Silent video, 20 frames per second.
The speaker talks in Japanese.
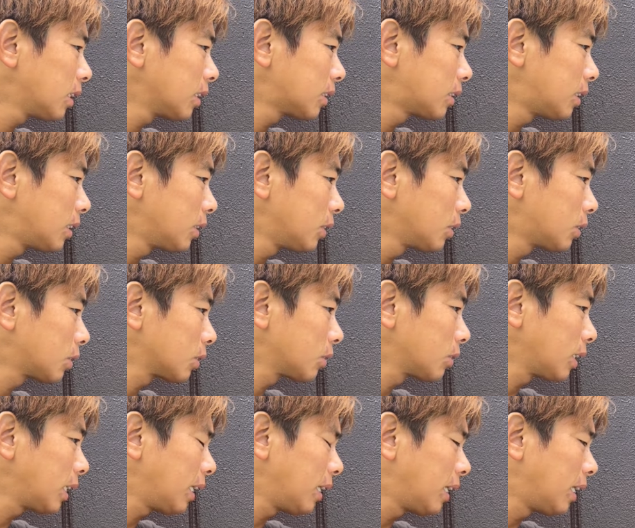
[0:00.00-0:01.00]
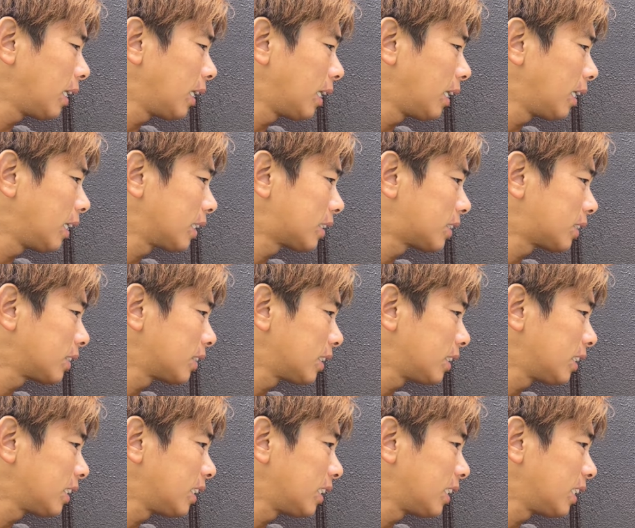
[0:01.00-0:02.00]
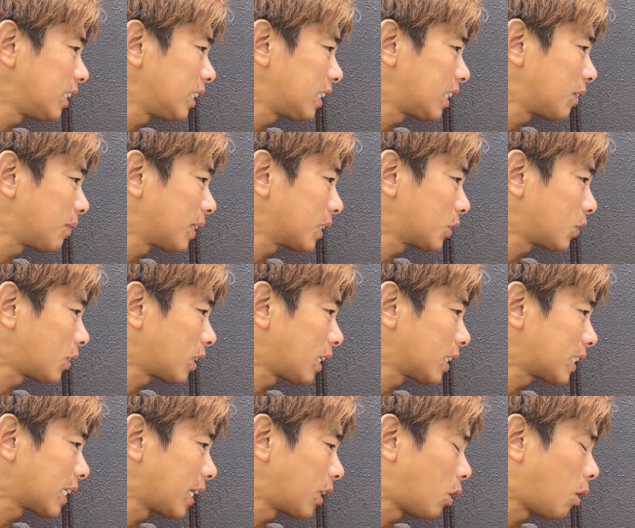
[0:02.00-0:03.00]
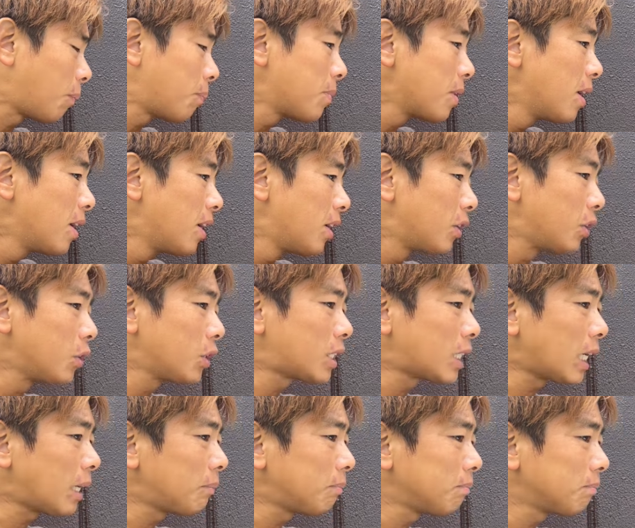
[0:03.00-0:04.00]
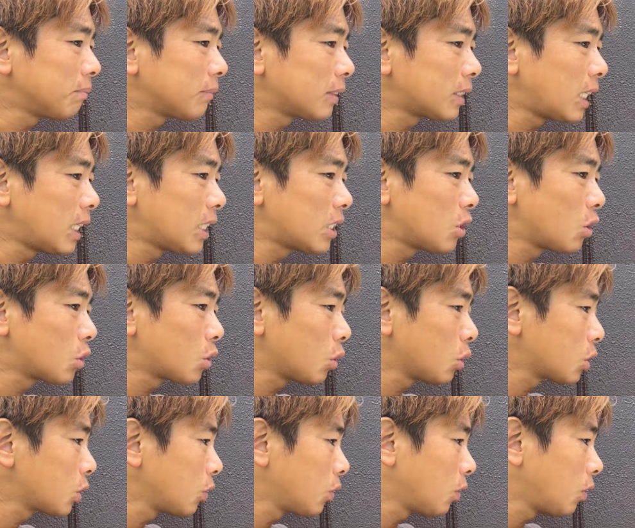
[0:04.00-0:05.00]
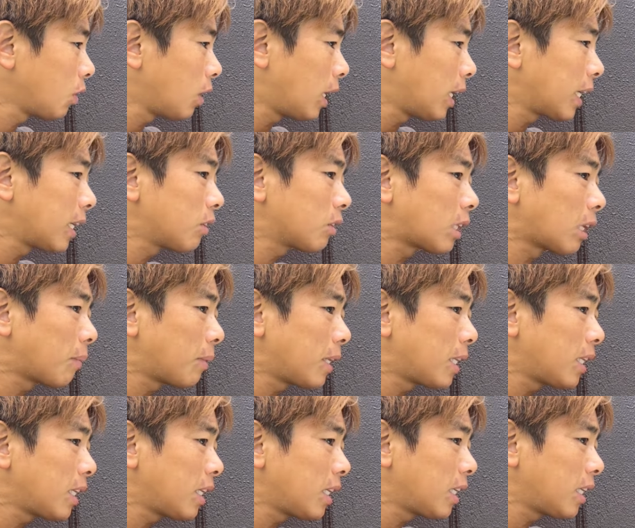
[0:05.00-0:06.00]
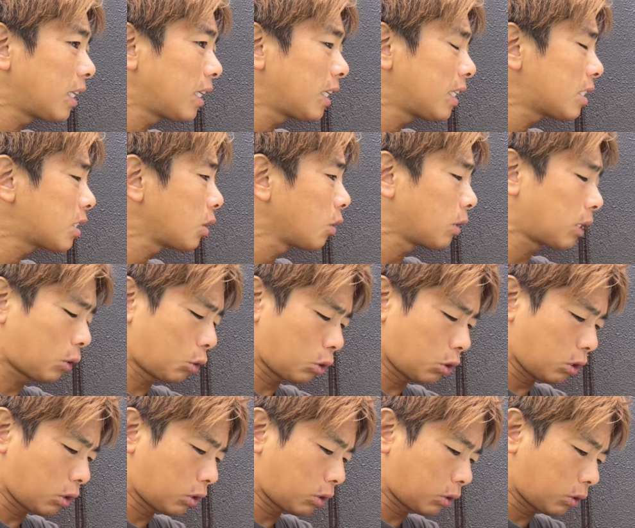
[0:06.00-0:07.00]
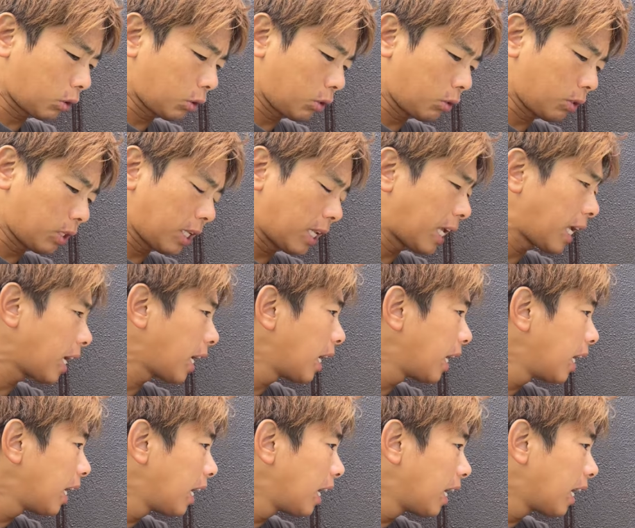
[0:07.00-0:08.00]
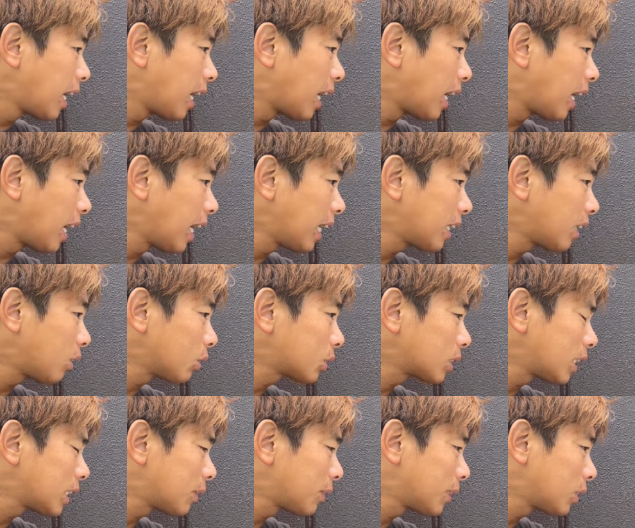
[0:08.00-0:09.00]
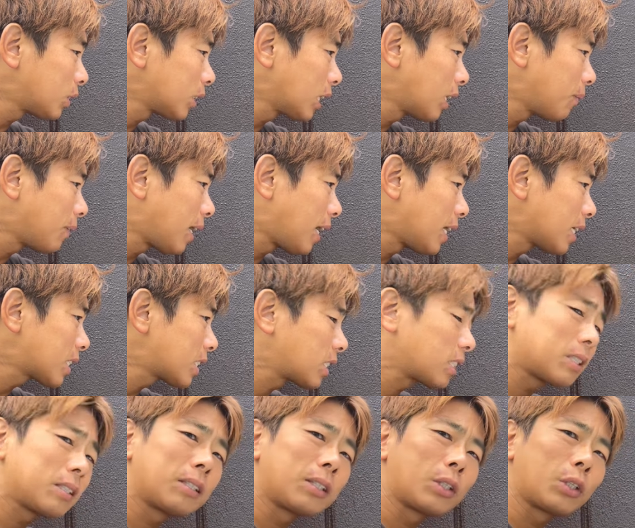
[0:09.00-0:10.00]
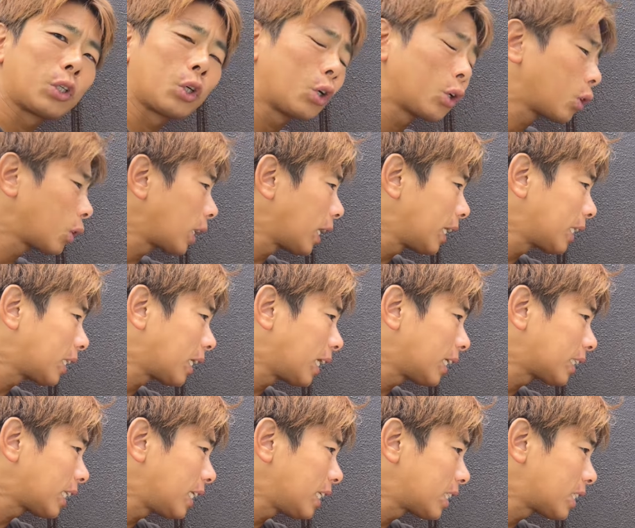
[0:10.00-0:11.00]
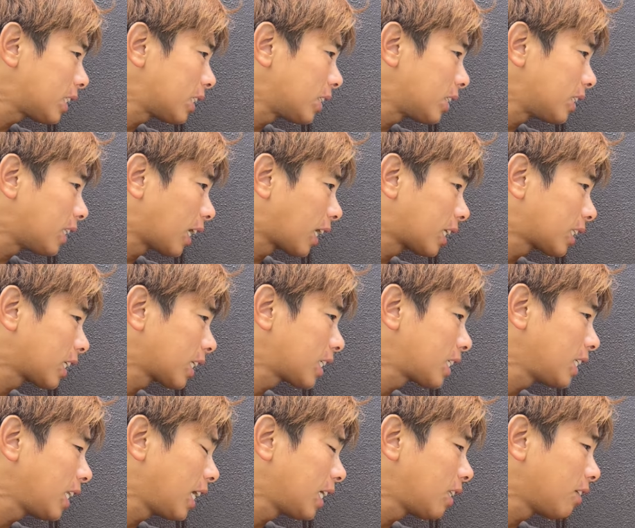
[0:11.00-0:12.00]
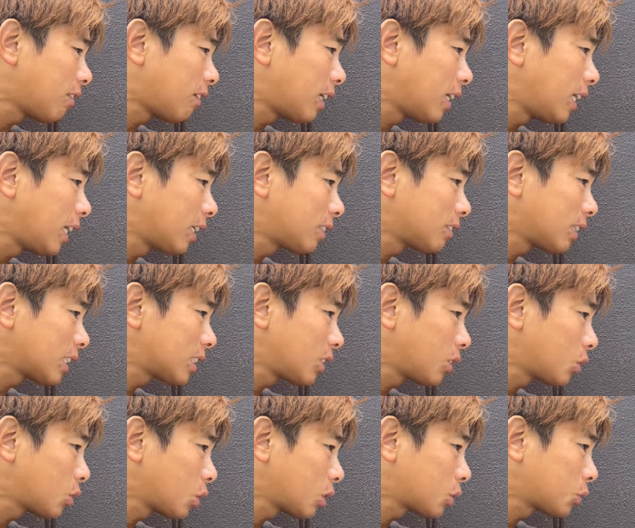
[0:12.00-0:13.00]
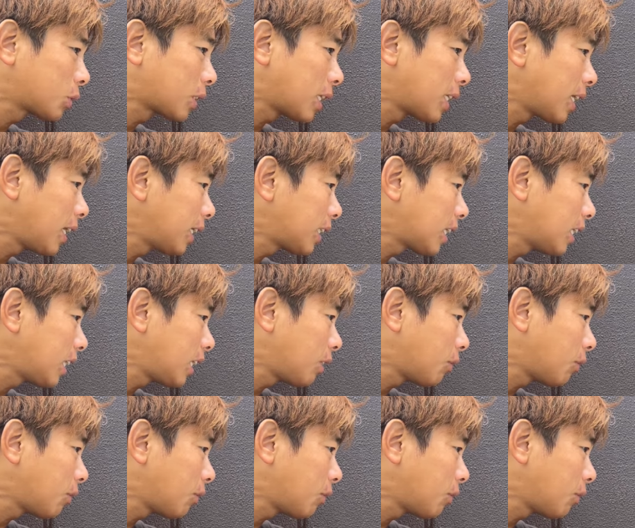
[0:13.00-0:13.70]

ということで、えー、次行きましょうか最後龍一さんテニスの調子を上げるために必要なことというのでねはいお疲れ様でございます今日のナイターテニス長崎市内では A クラスの女子2人相手に